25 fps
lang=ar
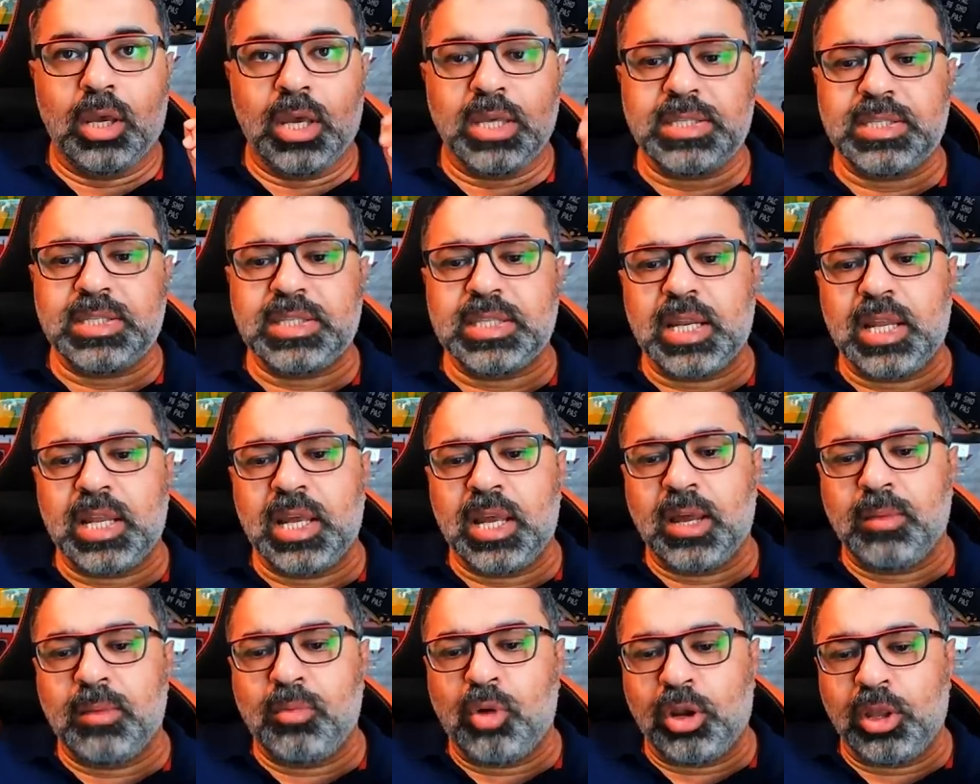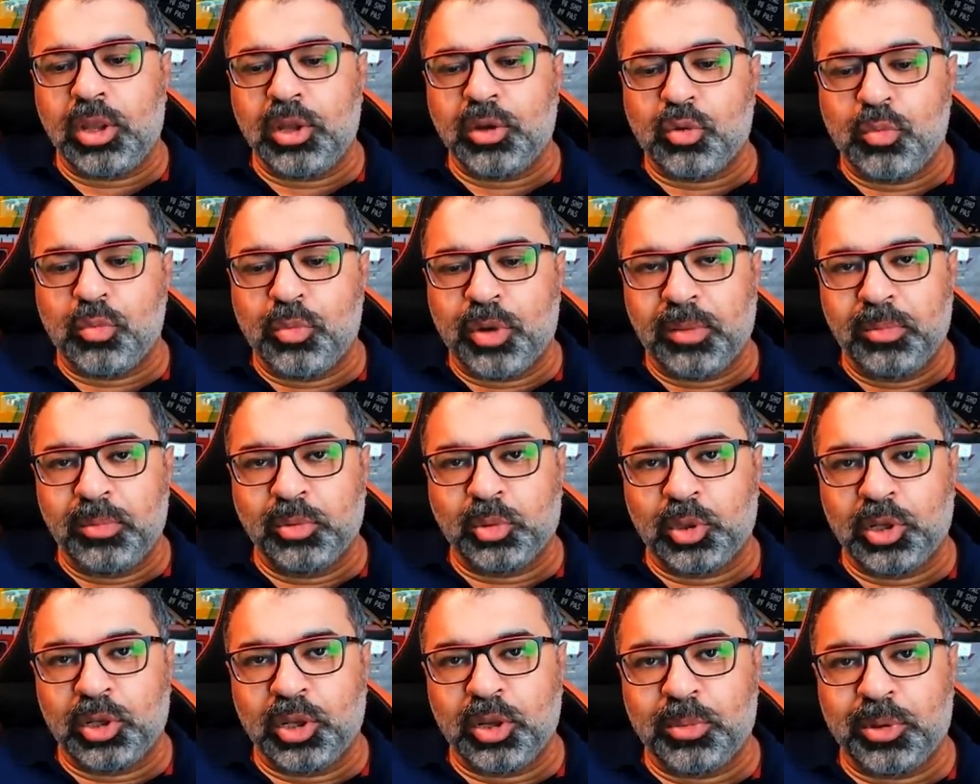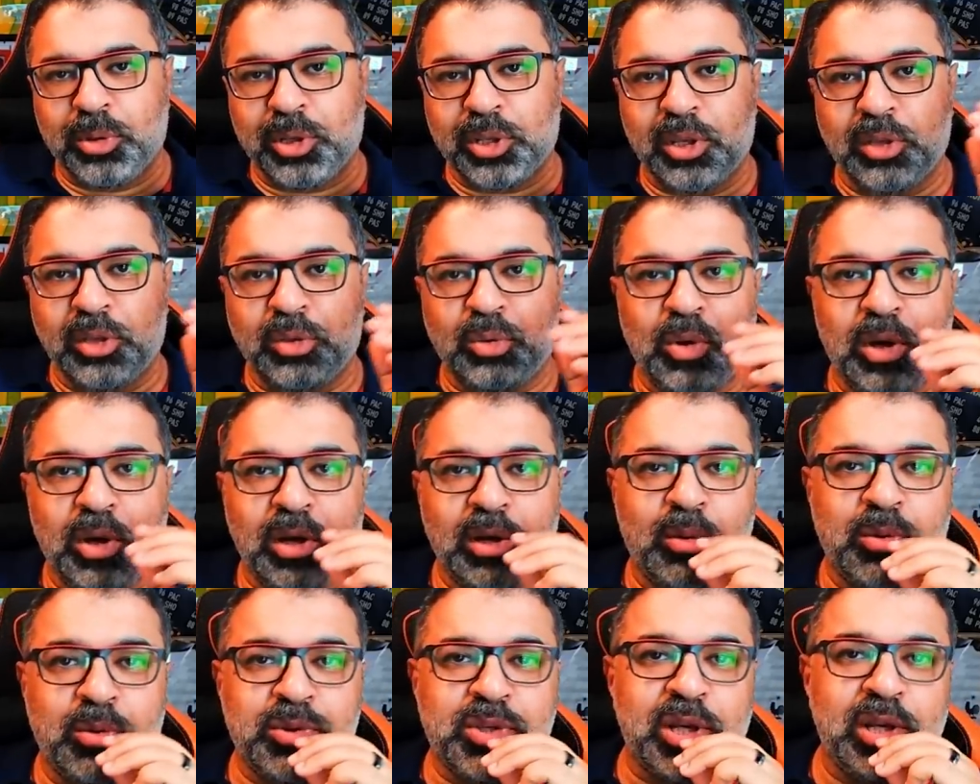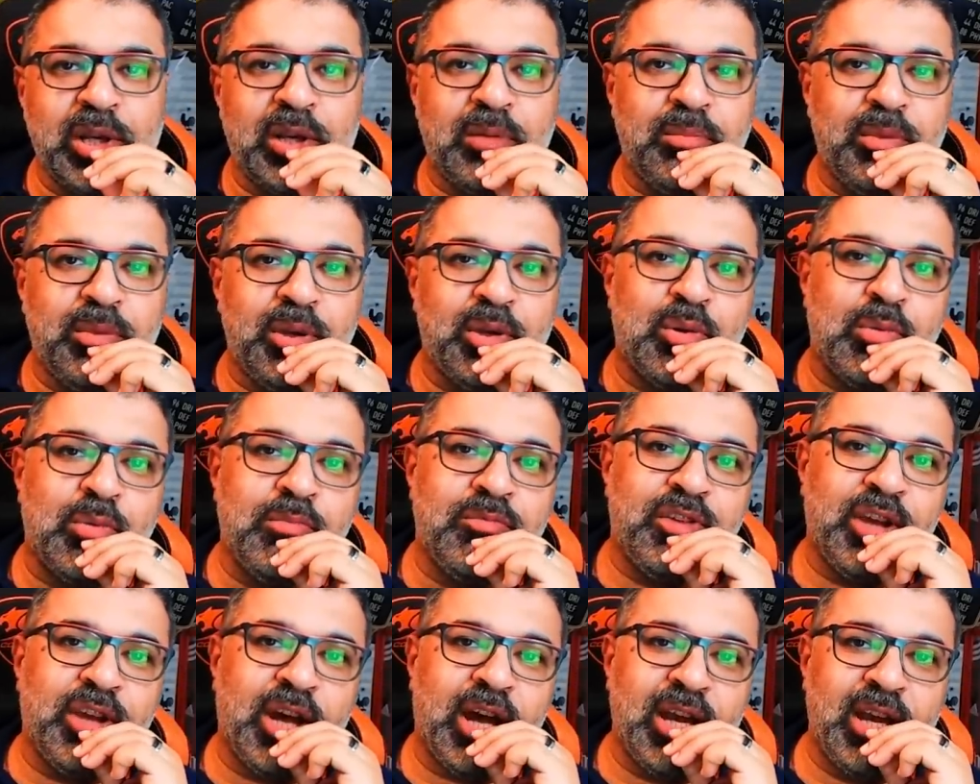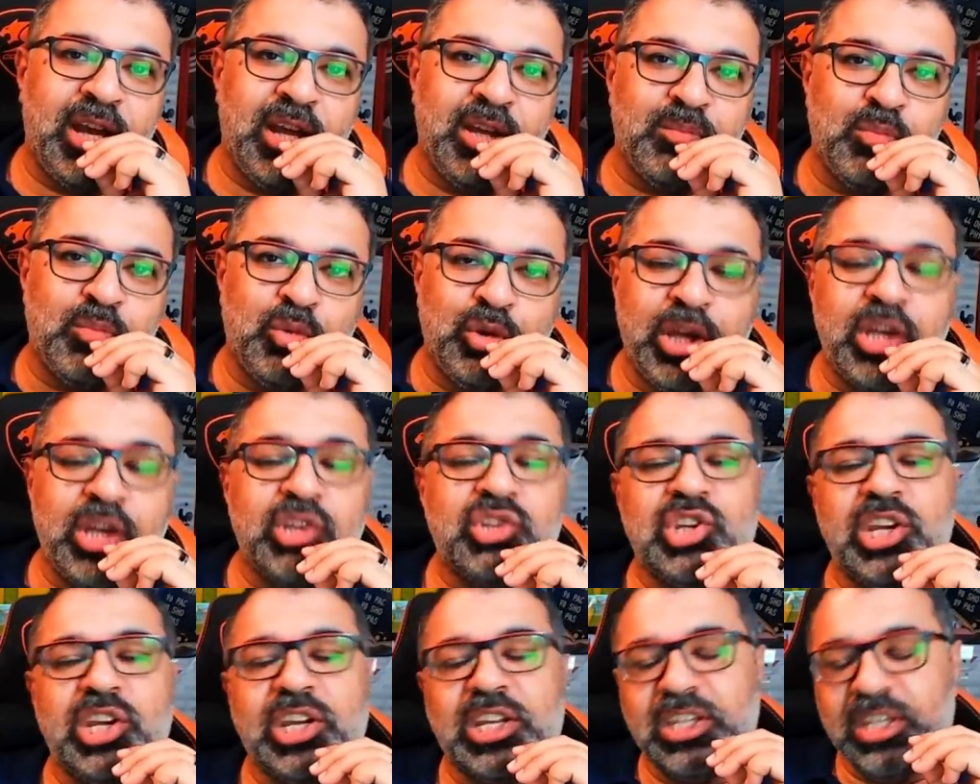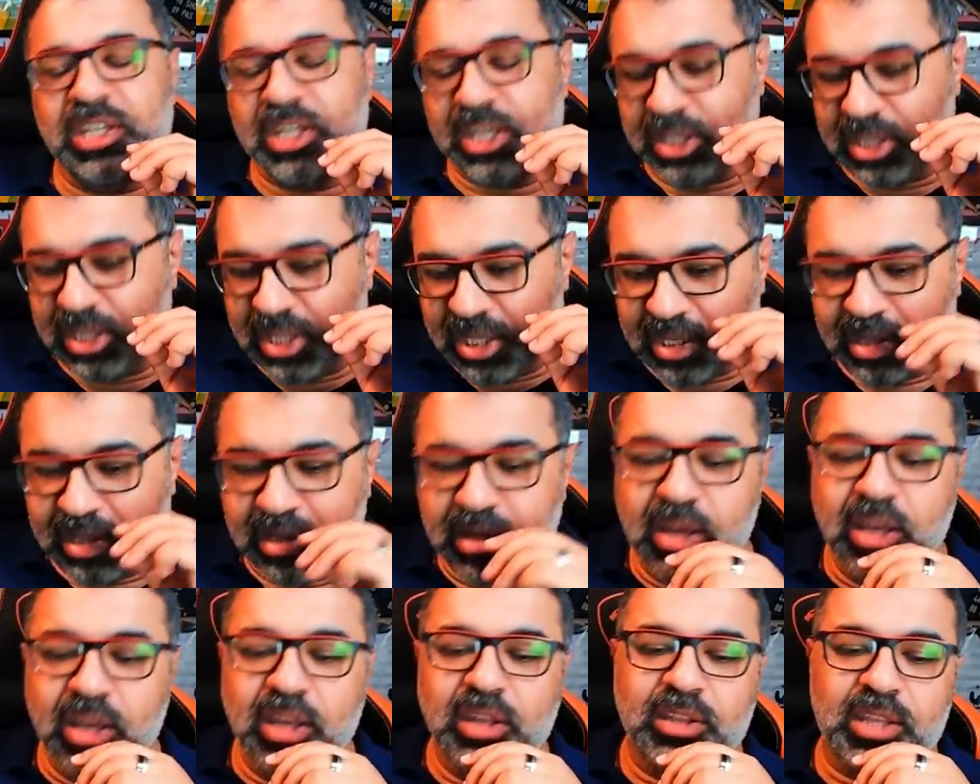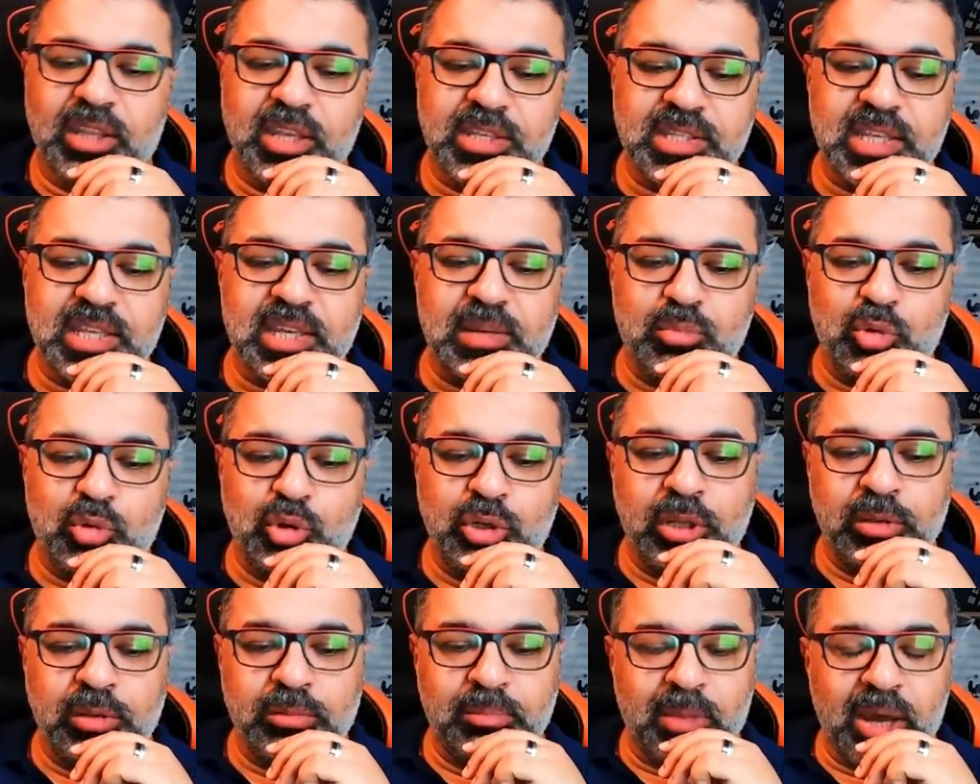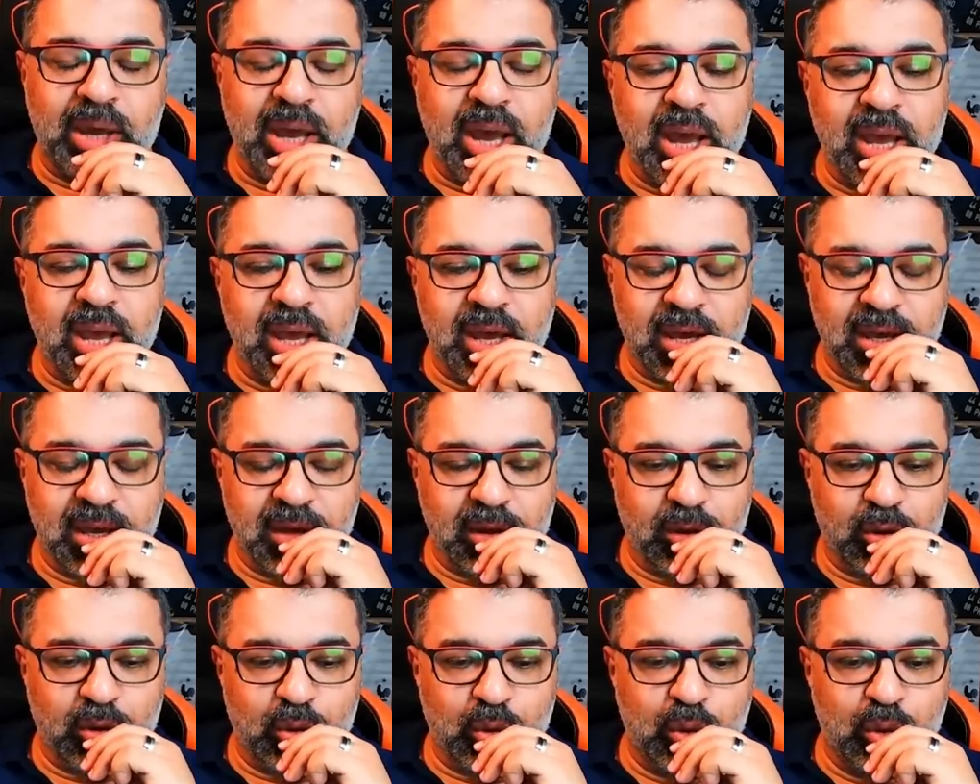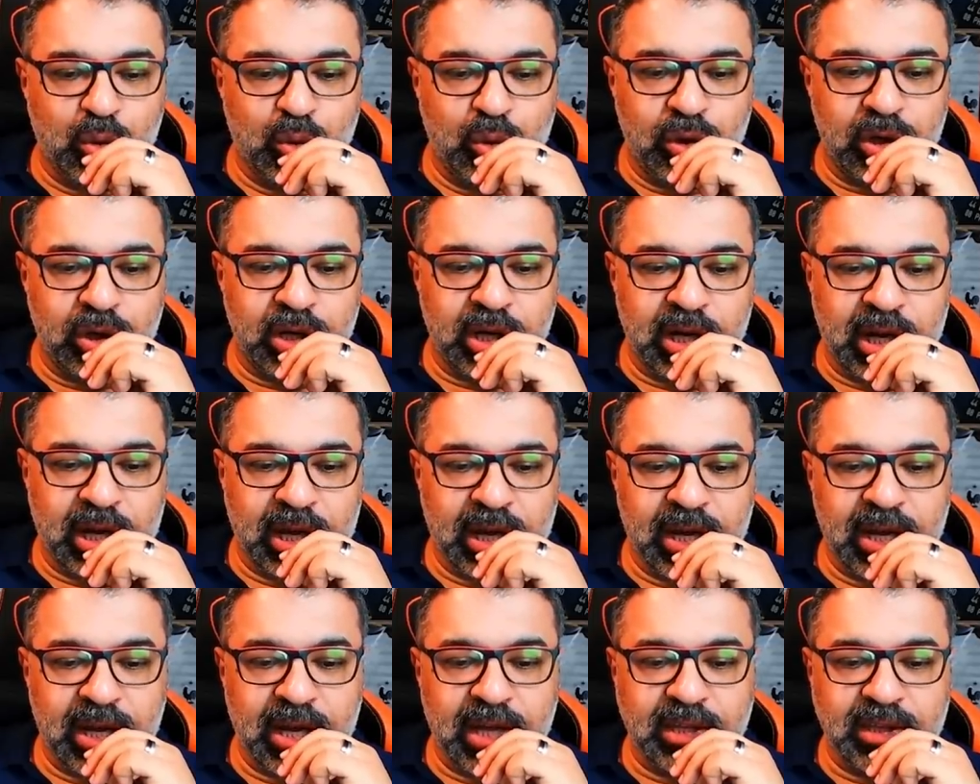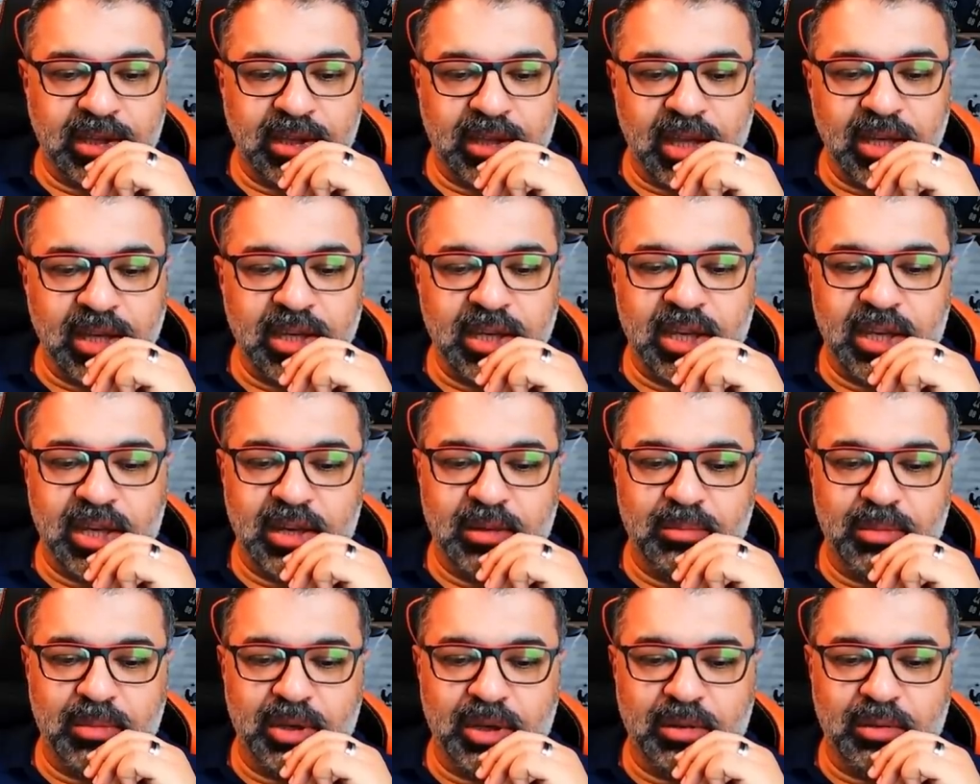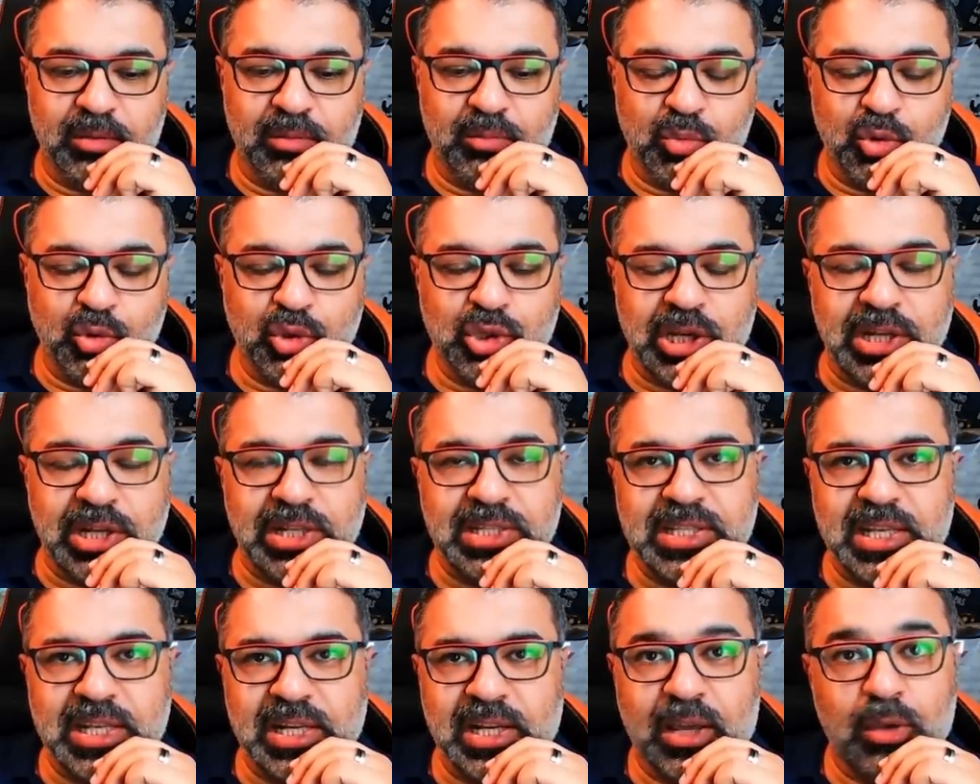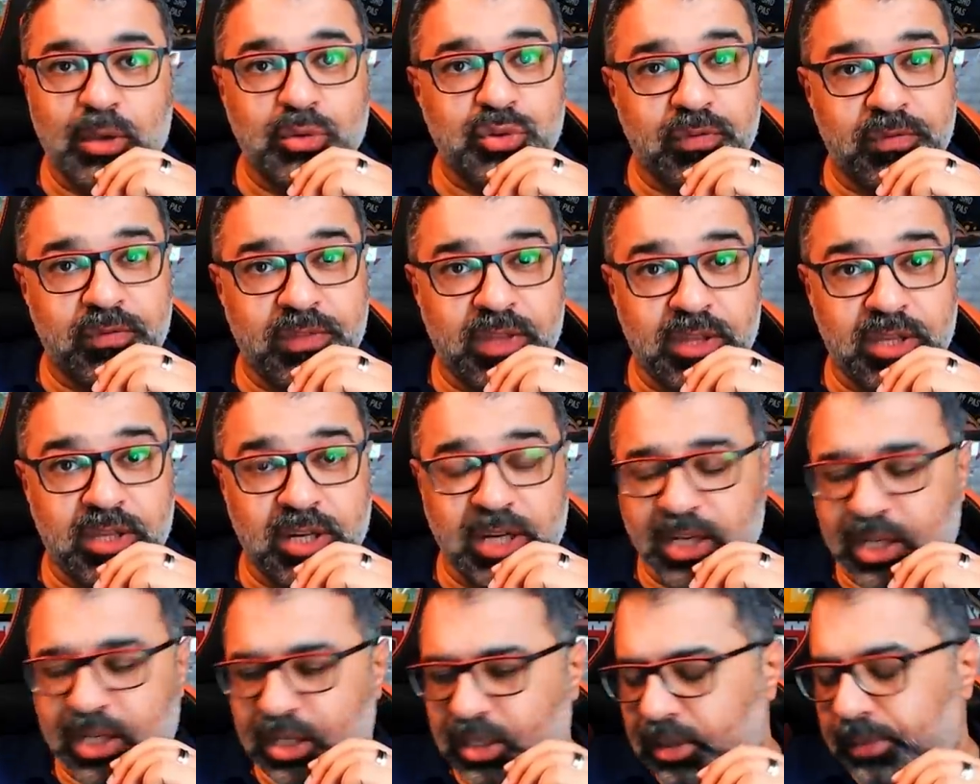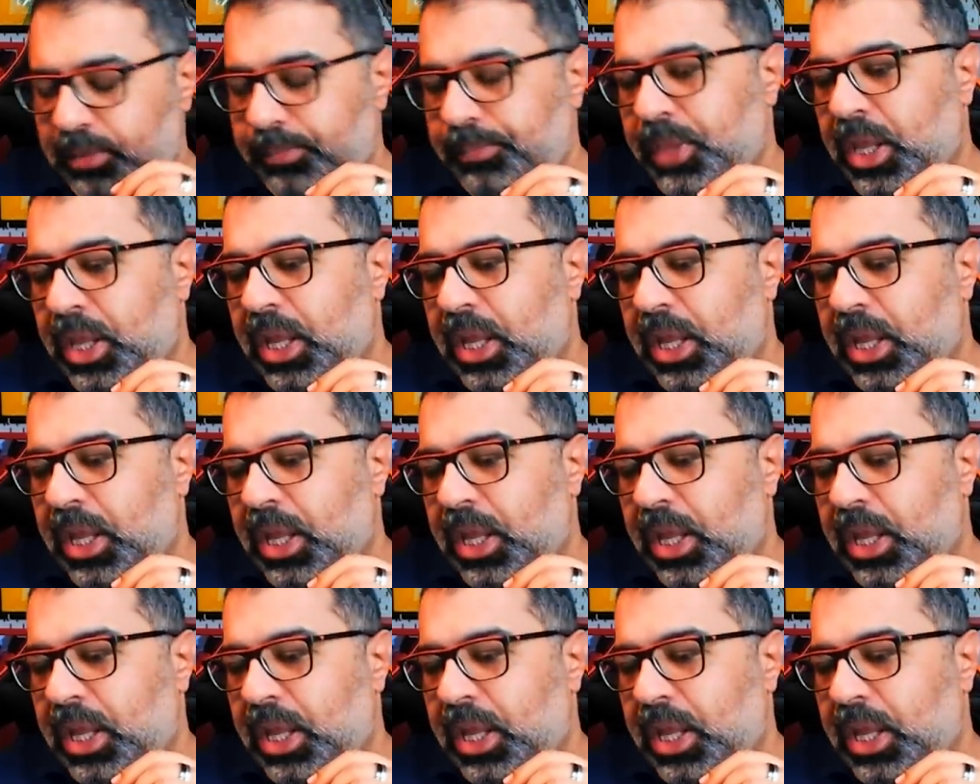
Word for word: السلام عليكم ورحمة الله وبركاته أهلا وسهلا بكم في حلقة مناقشة جديدة تزامنا مع ظهور الحلقة الثانية من مسلسل هاوس اوف ذا دراجون